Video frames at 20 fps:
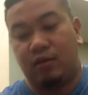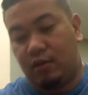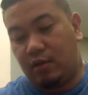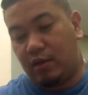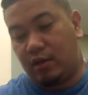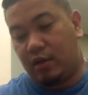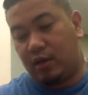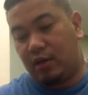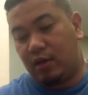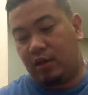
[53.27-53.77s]

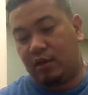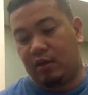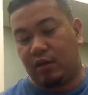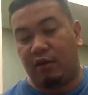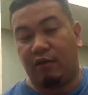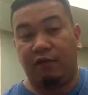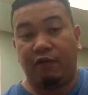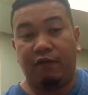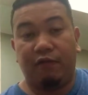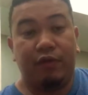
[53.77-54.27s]
Then
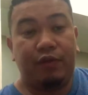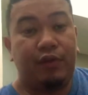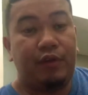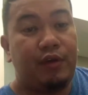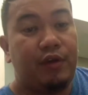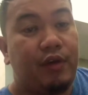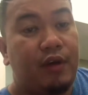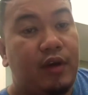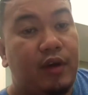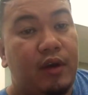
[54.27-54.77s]

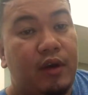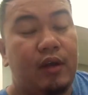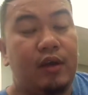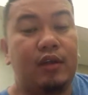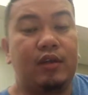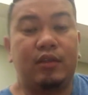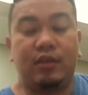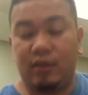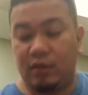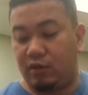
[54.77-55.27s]
after
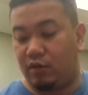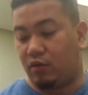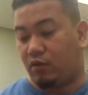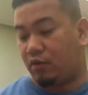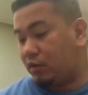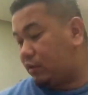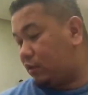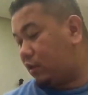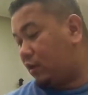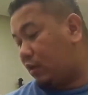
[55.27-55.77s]
sa
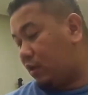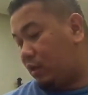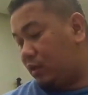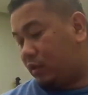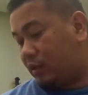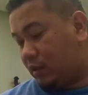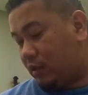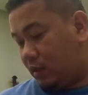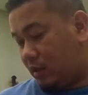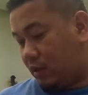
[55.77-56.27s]
grocery
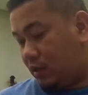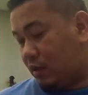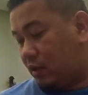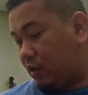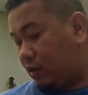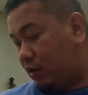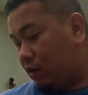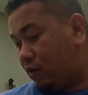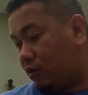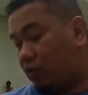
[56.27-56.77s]
sa
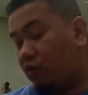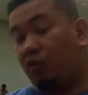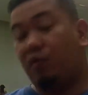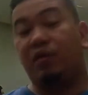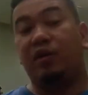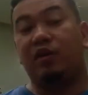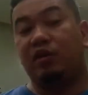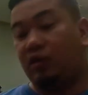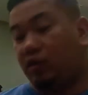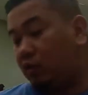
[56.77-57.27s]

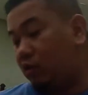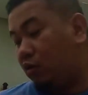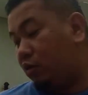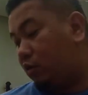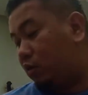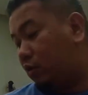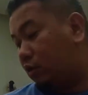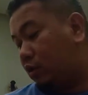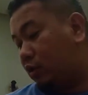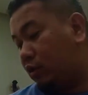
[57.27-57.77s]

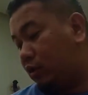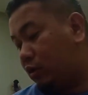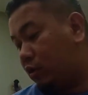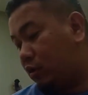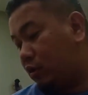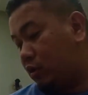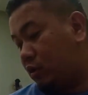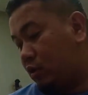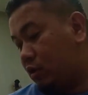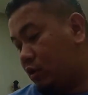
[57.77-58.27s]
Robinson's
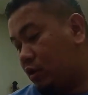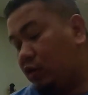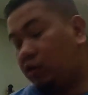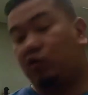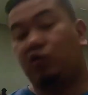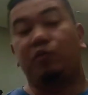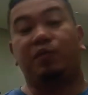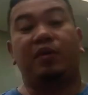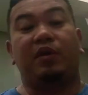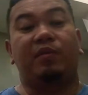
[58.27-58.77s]

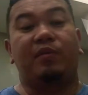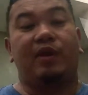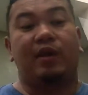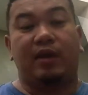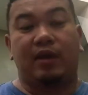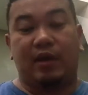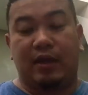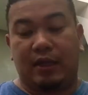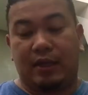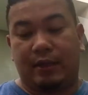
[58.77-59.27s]

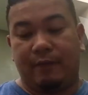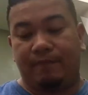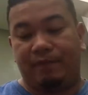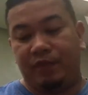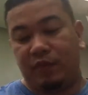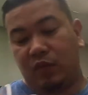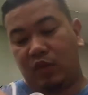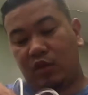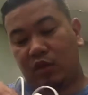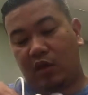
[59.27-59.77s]
supermarket,
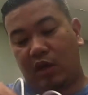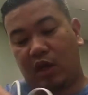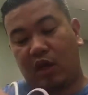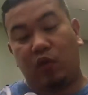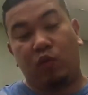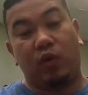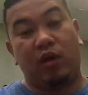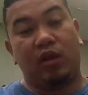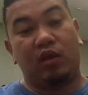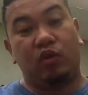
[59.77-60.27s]

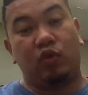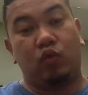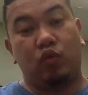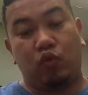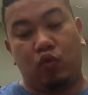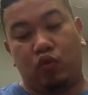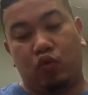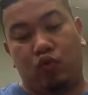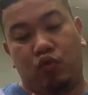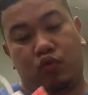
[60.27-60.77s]
I went
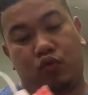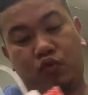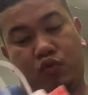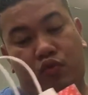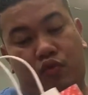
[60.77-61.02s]
to